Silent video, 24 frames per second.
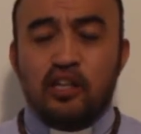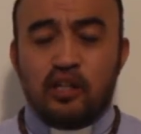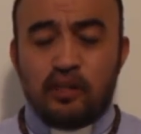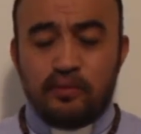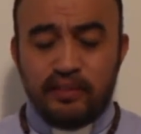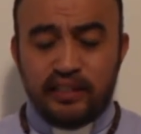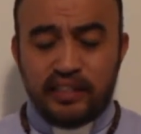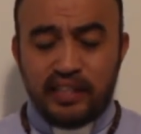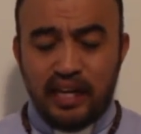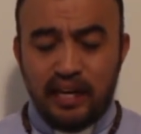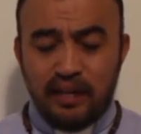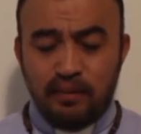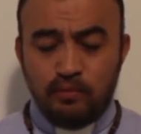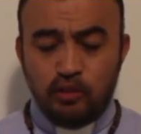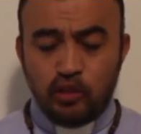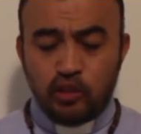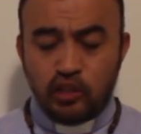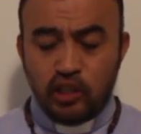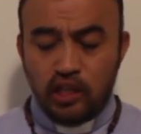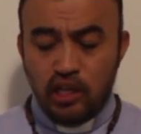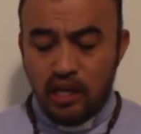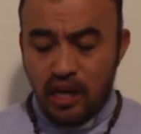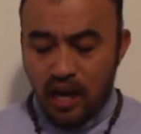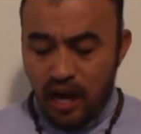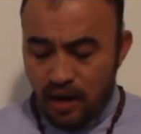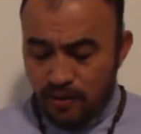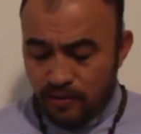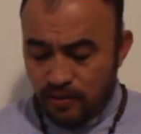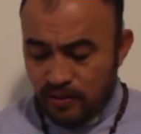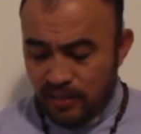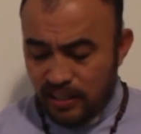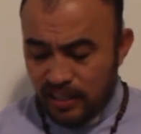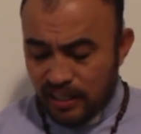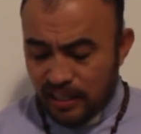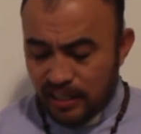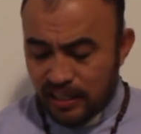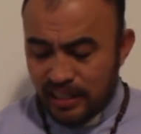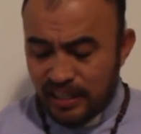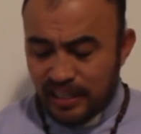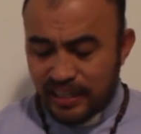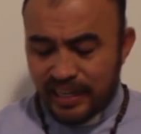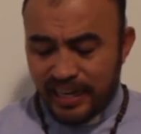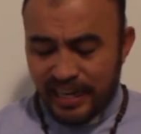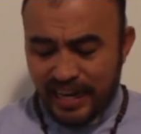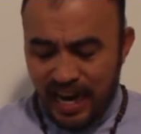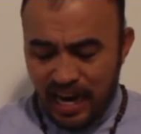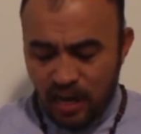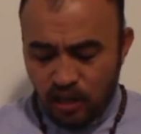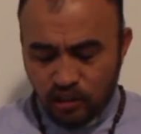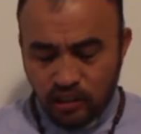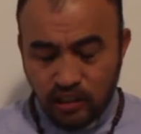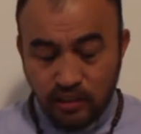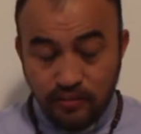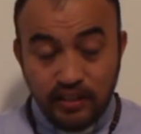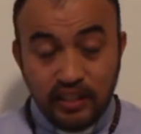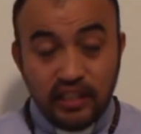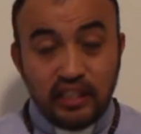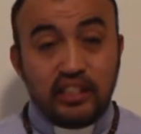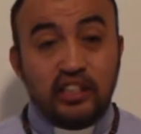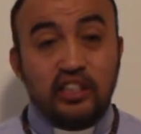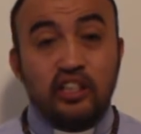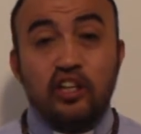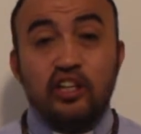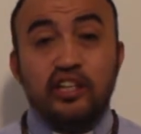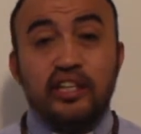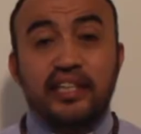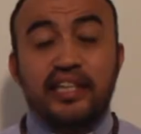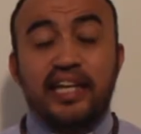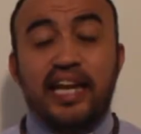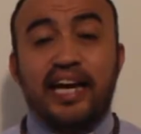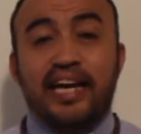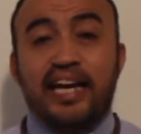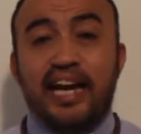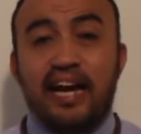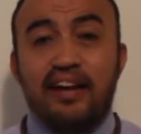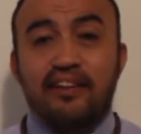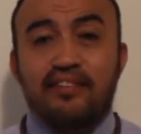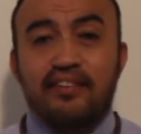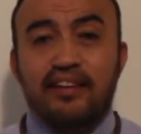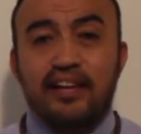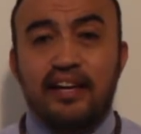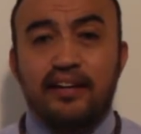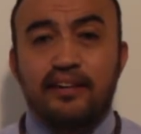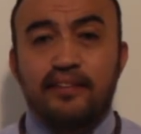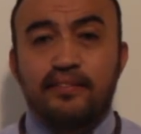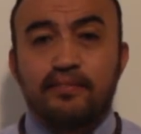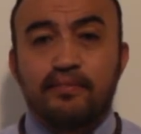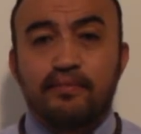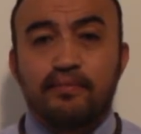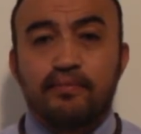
Comenzaremos a vivir regalos y bendiciones de la gracia.